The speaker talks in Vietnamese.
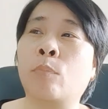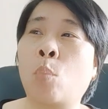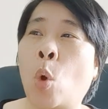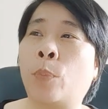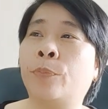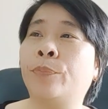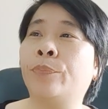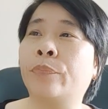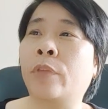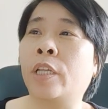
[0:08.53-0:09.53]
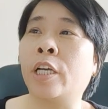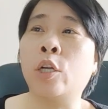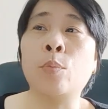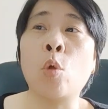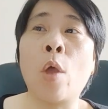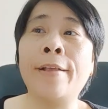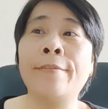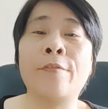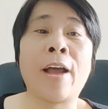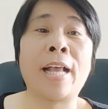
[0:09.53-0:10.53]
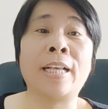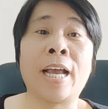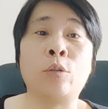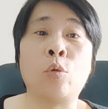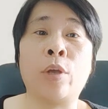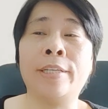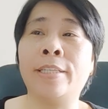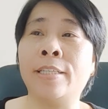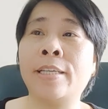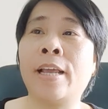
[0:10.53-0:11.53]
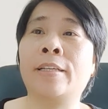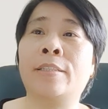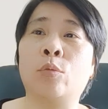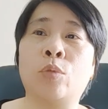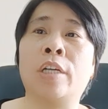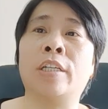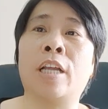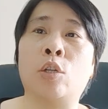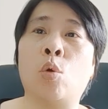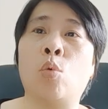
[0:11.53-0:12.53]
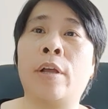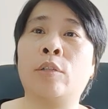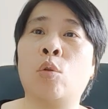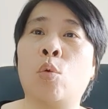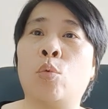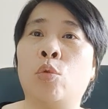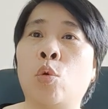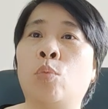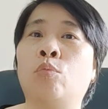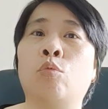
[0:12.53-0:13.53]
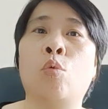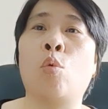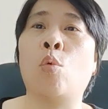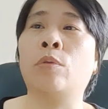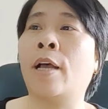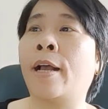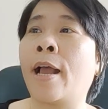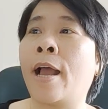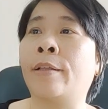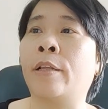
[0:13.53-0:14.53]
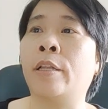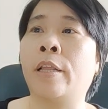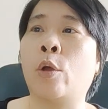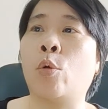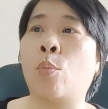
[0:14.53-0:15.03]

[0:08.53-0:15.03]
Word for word: 1. Người nộp thuế phải khai chính xác, trung thực, đầy đủ các nội dung trong tờ khai thuế